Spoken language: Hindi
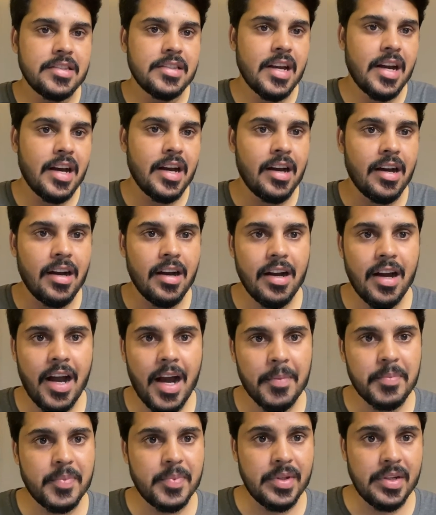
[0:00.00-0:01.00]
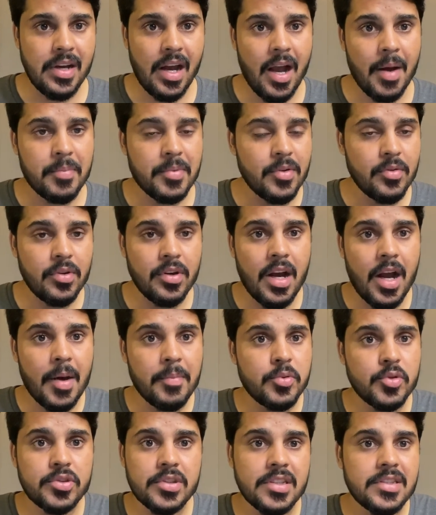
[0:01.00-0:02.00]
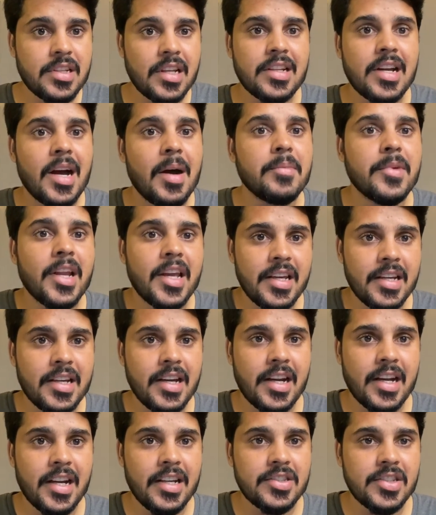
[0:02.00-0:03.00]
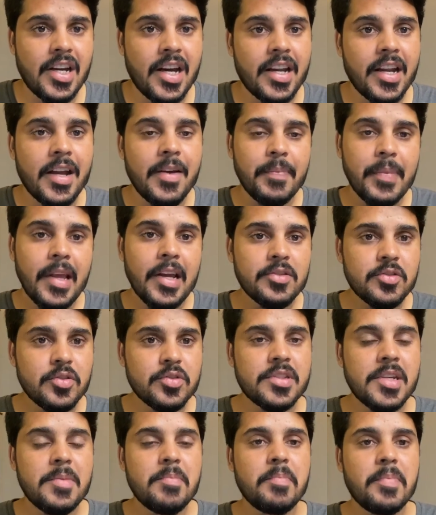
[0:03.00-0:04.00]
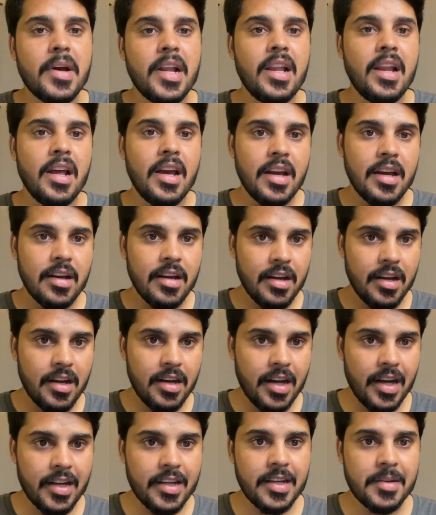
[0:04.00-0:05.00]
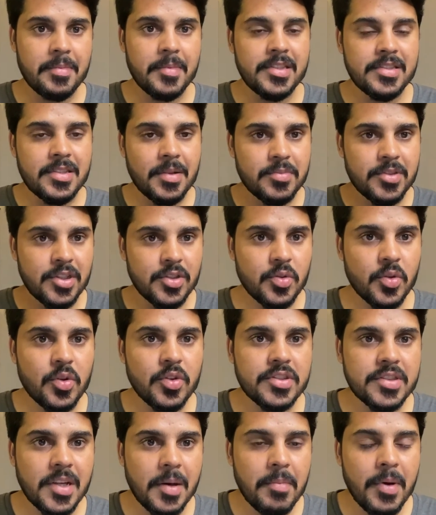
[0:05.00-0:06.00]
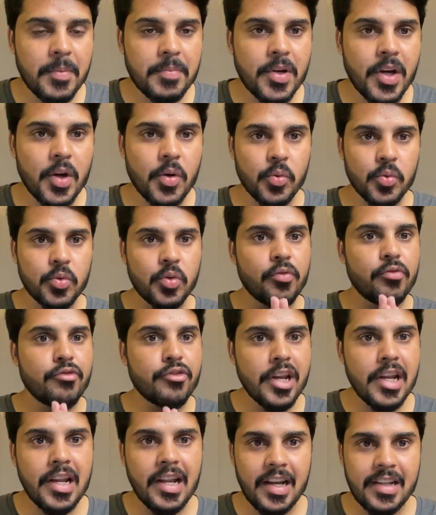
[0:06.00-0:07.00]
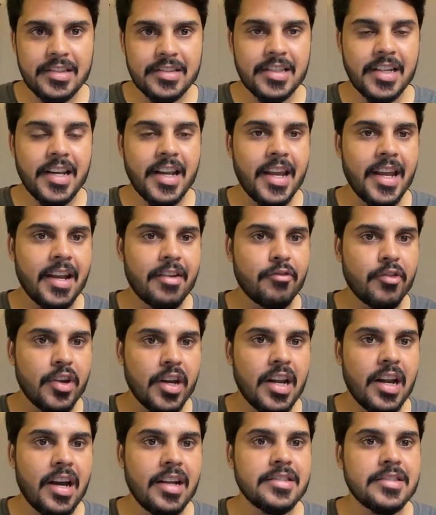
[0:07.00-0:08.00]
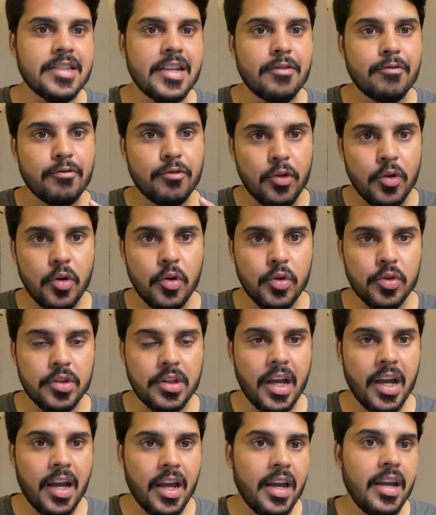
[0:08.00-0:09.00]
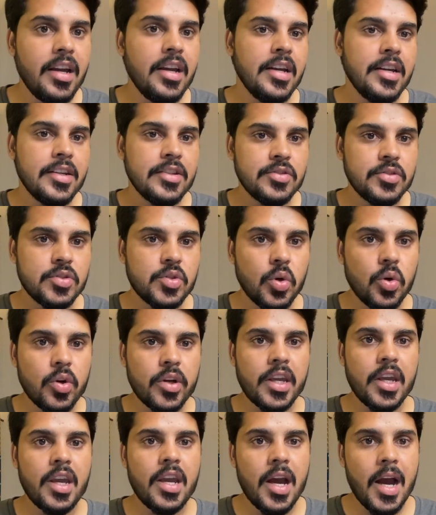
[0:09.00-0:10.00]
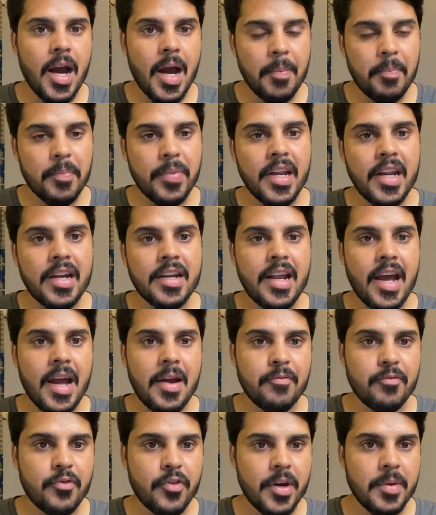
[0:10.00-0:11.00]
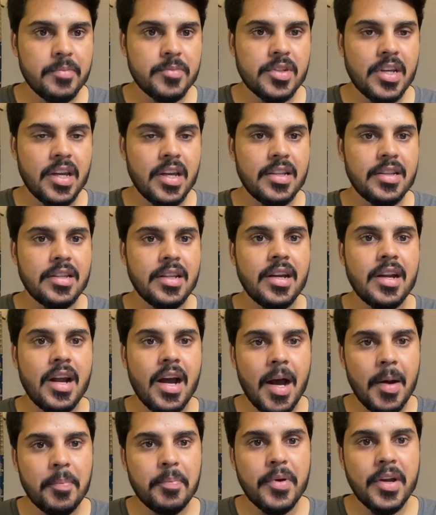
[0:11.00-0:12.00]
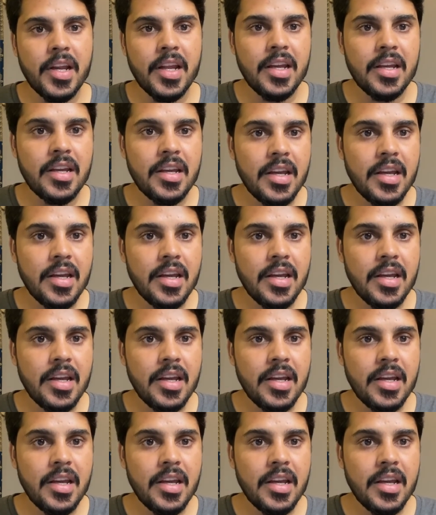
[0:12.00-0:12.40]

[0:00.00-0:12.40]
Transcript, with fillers: या आप आप आप उसके साथ काम नहीं करना चाह रहे तो सिंपल अगर मैं इन सब चीज़ों को सम अप करूं तो फ्रीलांसर एक फ्रीलांसर वो होता है जो कि अपने टाइम फ्रेम्स के अंदर अपने